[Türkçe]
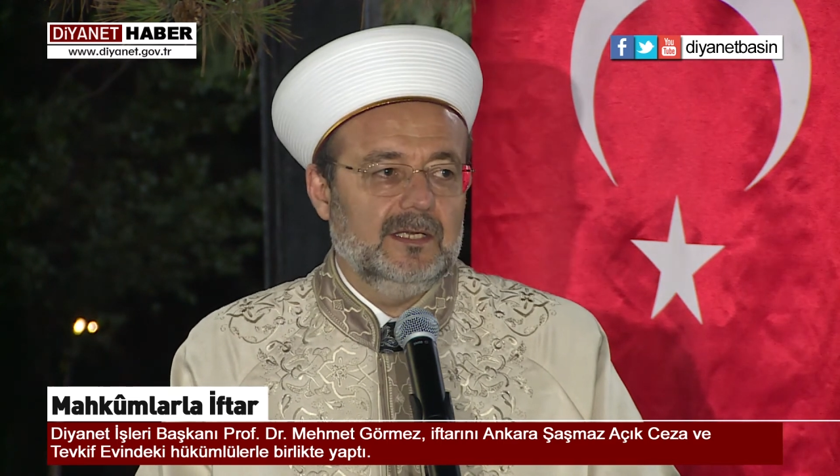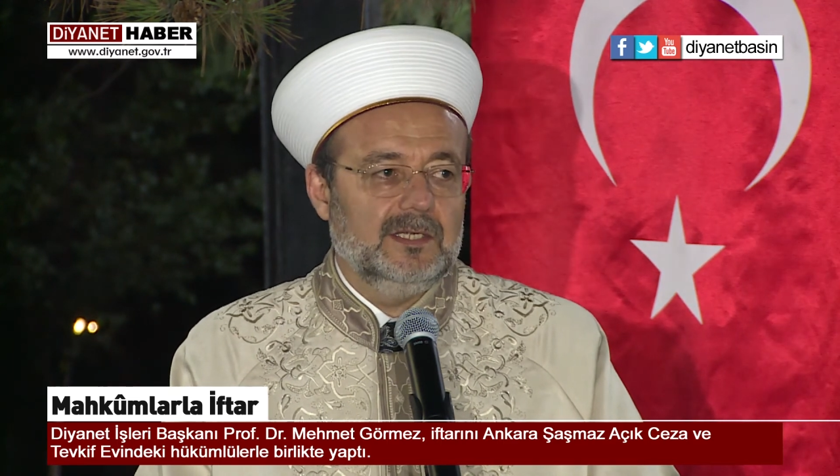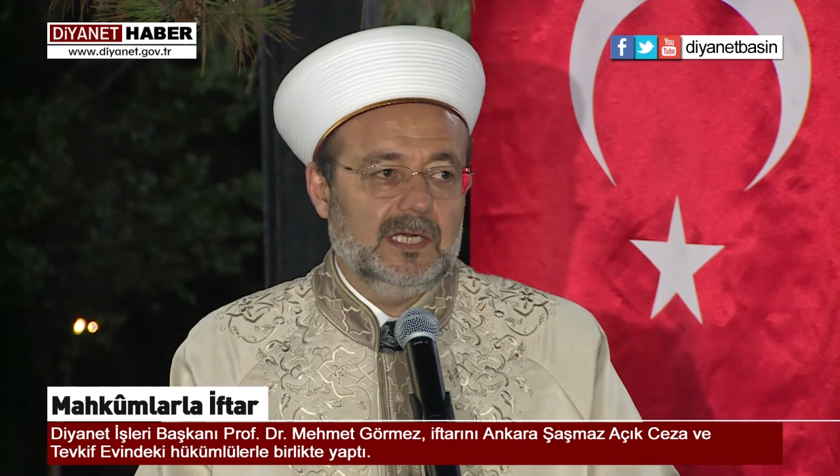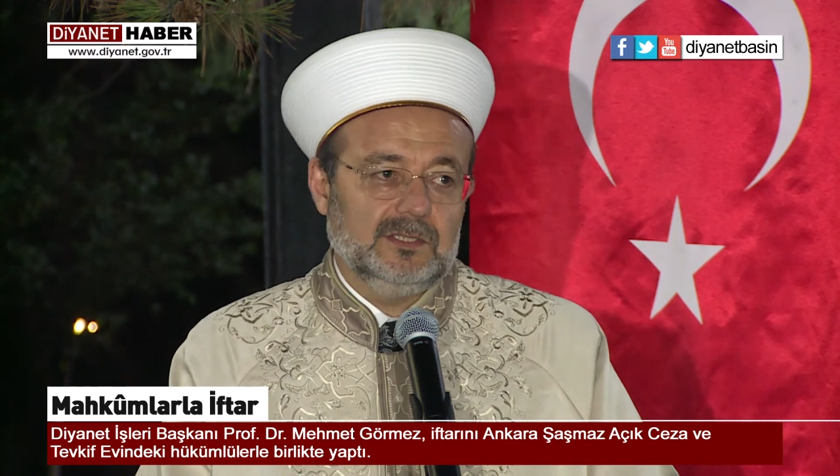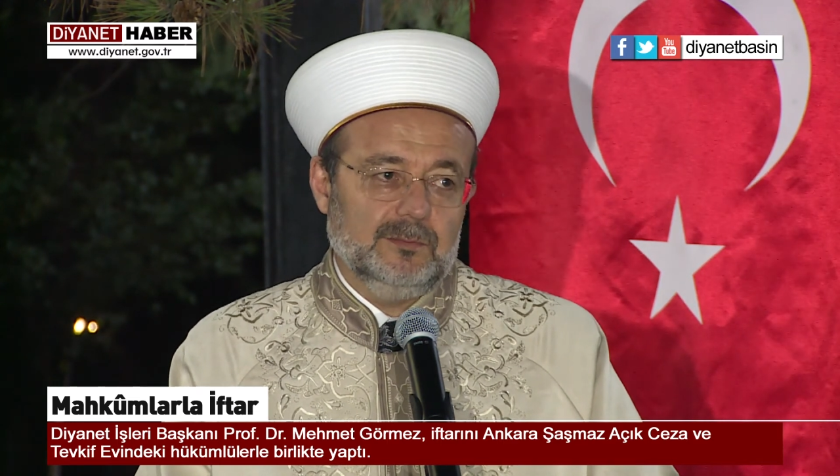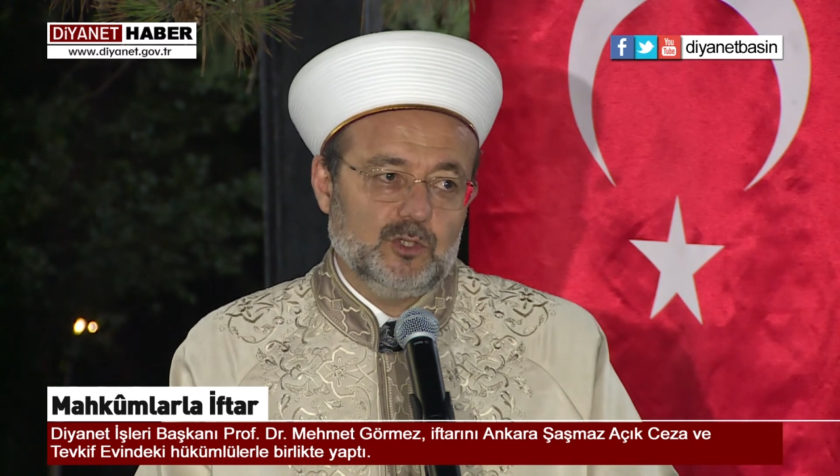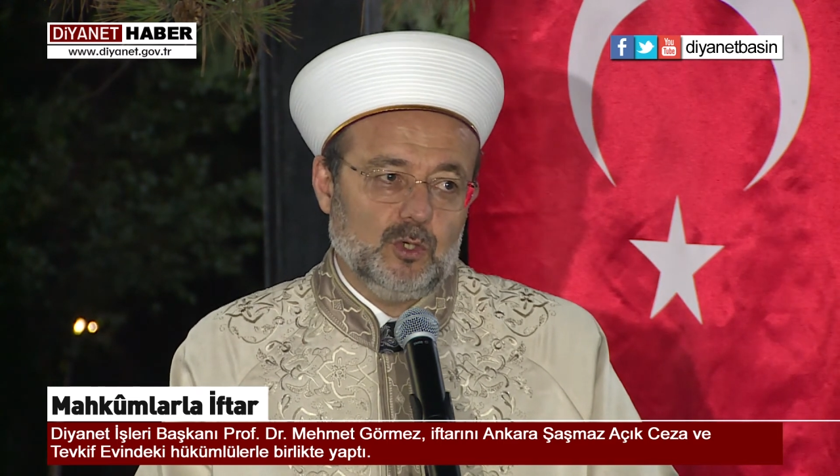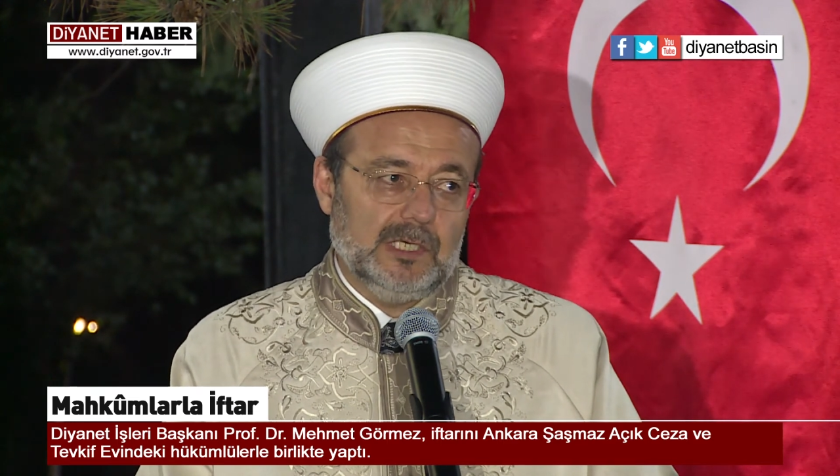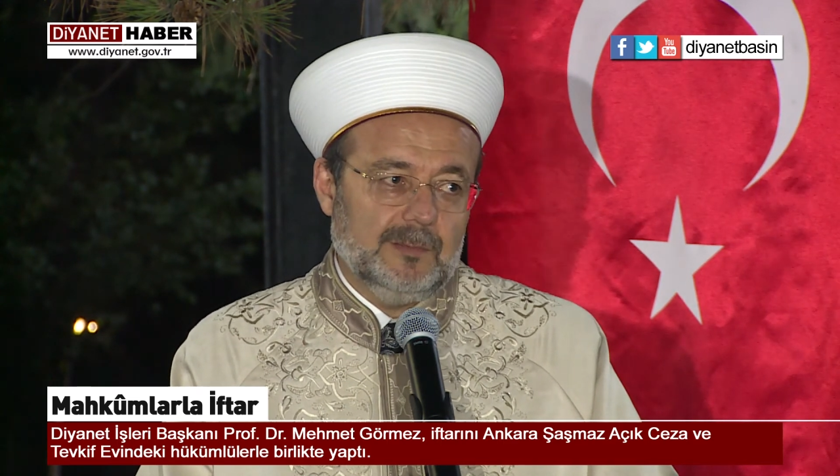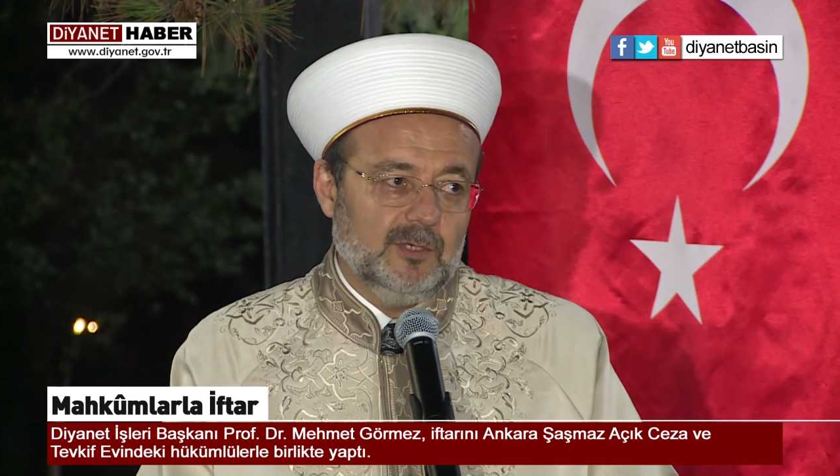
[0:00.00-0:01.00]
yardımcı
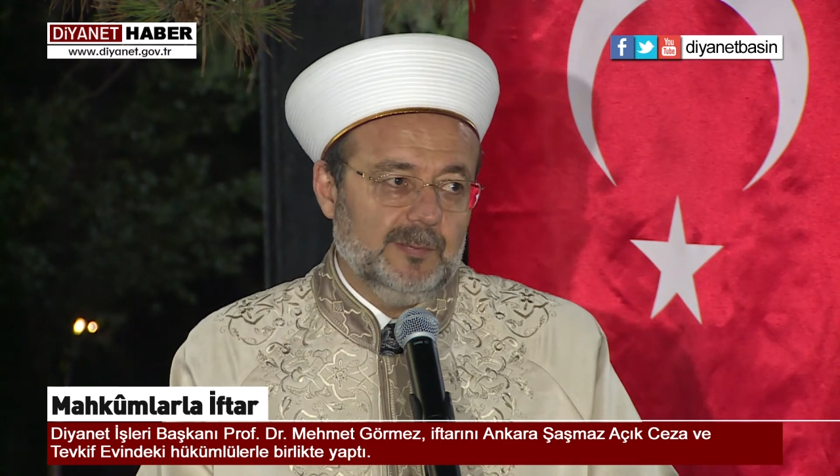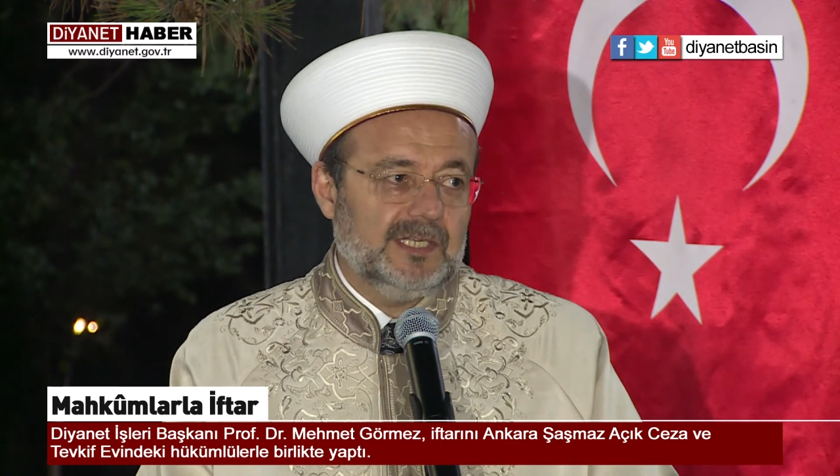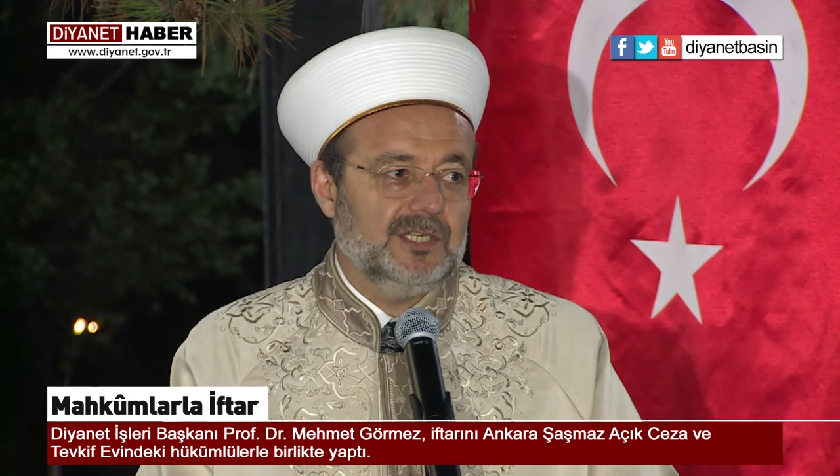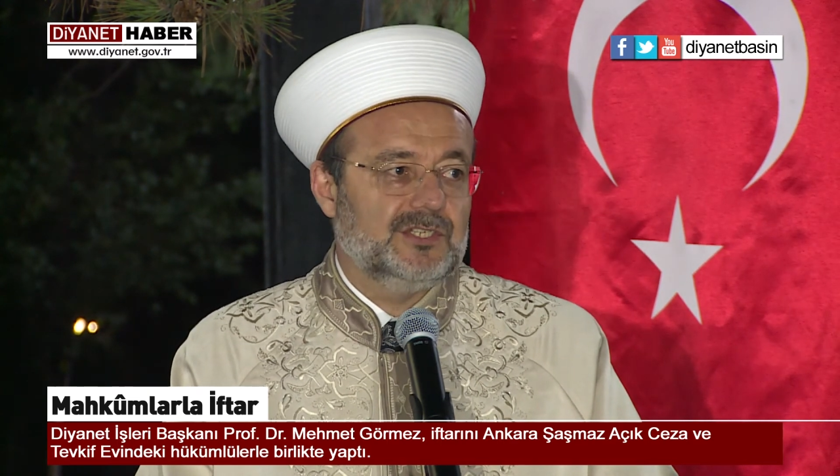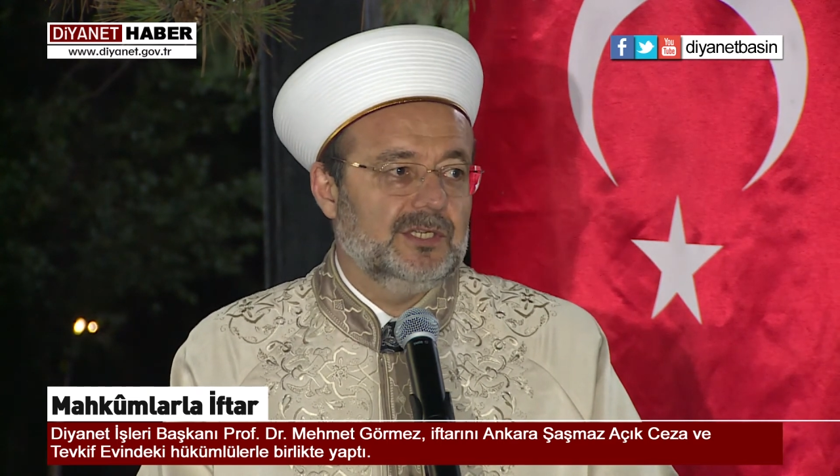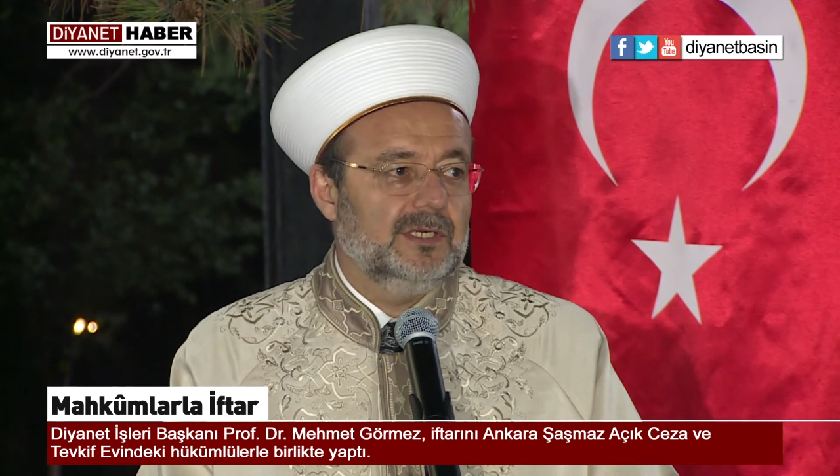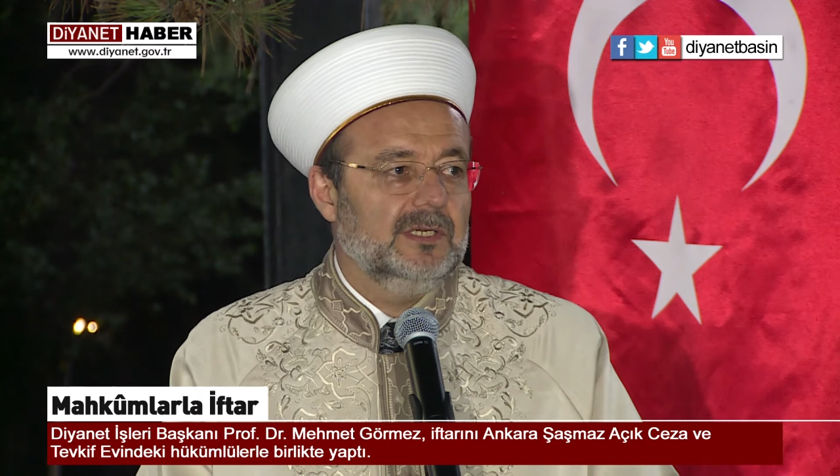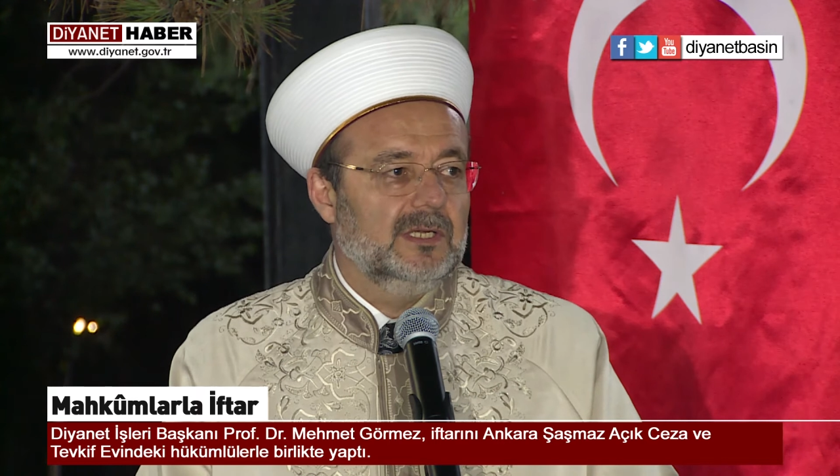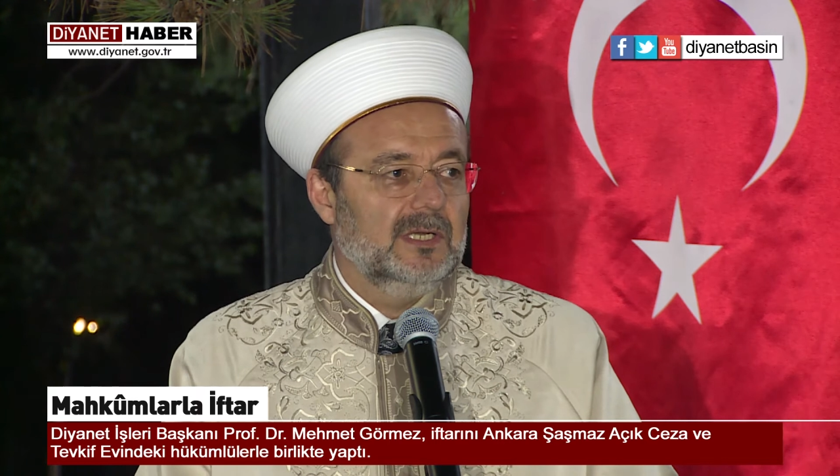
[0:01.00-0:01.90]
olabilmek için